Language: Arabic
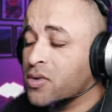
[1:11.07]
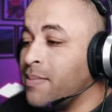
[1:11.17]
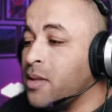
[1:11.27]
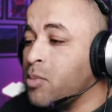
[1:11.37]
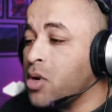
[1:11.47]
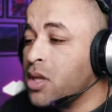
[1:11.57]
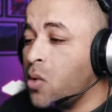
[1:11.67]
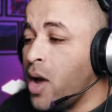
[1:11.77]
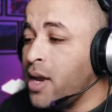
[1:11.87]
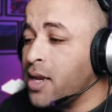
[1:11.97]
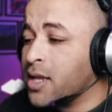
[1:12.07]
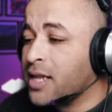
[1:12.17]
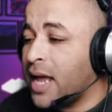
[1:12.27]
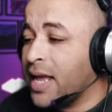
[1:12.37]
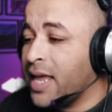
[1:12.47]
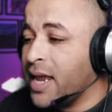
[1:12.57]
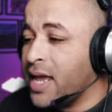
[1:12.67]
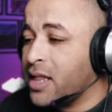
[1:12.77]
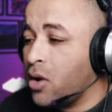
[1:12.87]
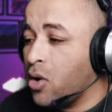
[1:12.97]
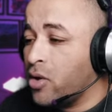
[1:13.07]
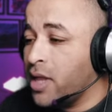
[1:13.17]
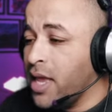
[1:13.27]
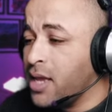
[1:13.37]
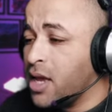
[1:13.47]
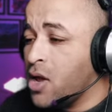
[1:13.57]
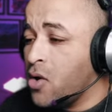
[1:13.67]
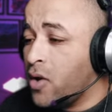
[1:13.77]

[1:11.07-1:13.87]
بعد ما تمر الثواني نضغط على كرييت داونلود لينك